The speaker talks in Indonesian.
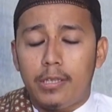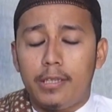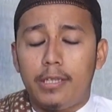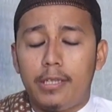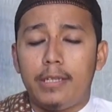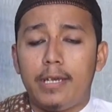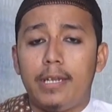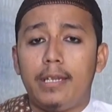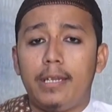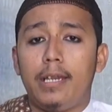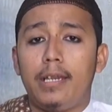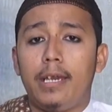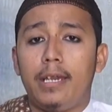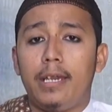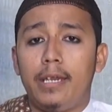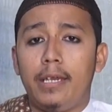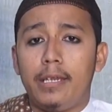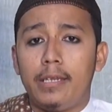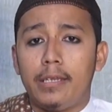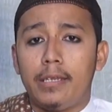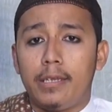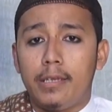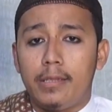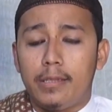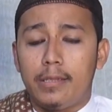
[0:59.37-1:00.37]
kita tidak ada
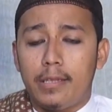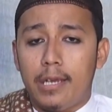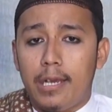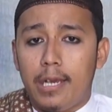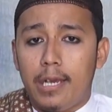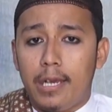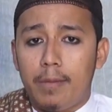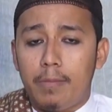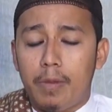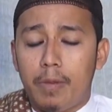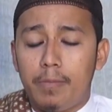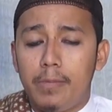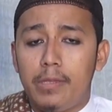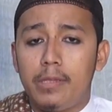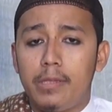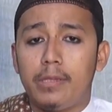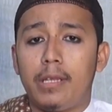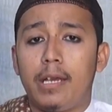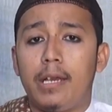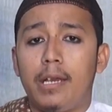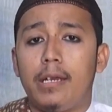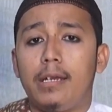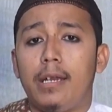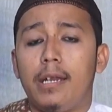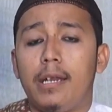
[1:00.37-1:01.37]
lain kita
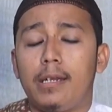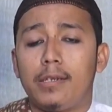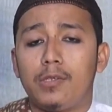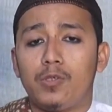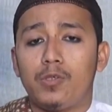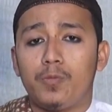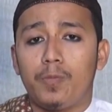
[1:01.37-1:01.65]
meminta agar